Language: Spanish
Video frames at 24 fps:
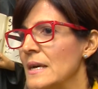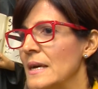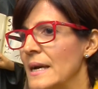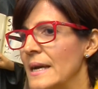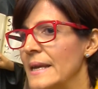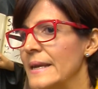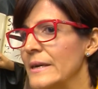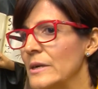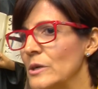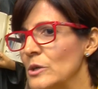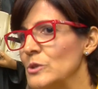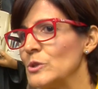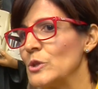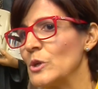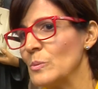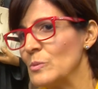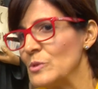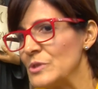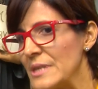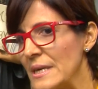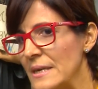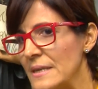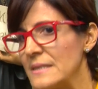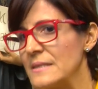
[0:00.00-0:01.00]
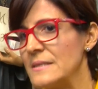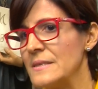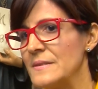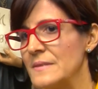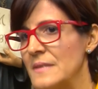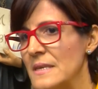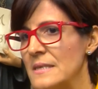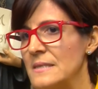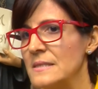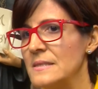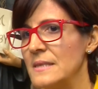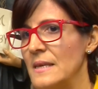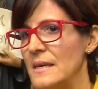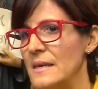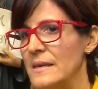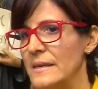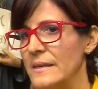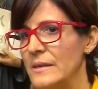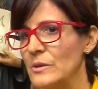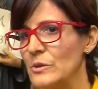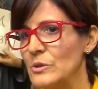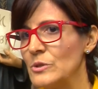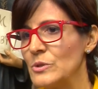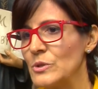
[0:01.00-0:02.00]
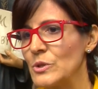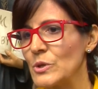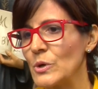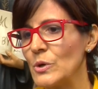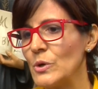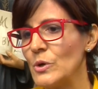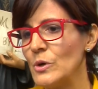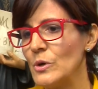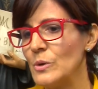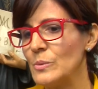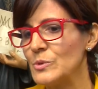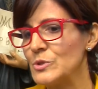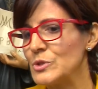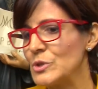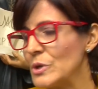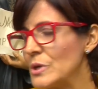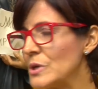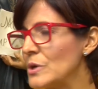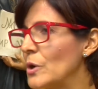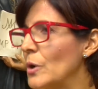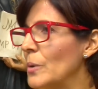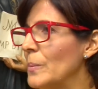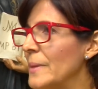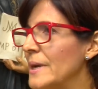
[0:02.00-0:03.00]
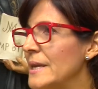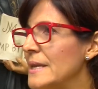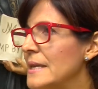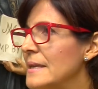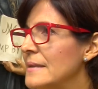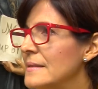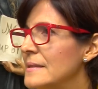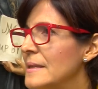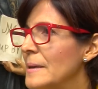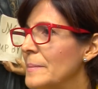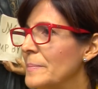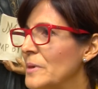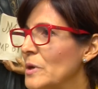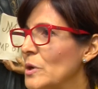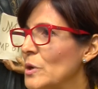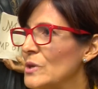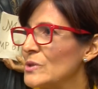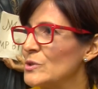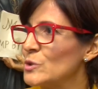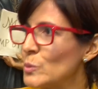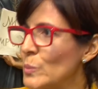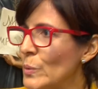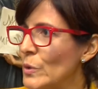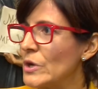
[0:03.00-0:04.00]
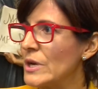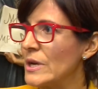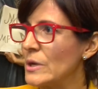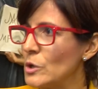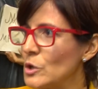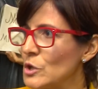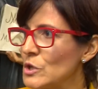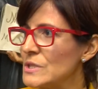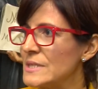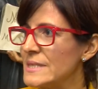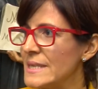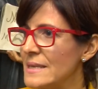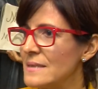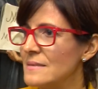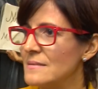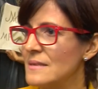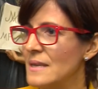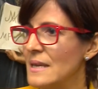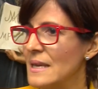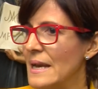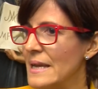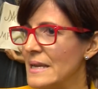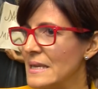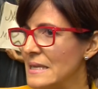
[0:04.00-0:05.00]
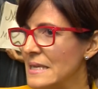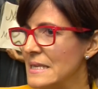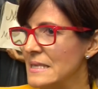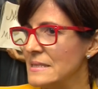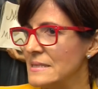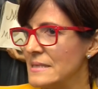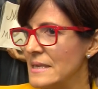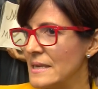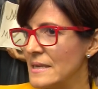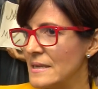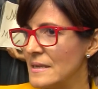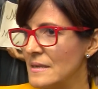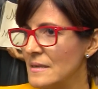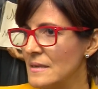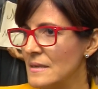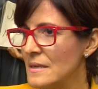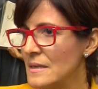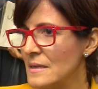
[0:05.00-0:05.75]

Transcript: Él encontró muchas resistencias, él encontró muchos inconvenientes, pero supo reconocer que la iglesia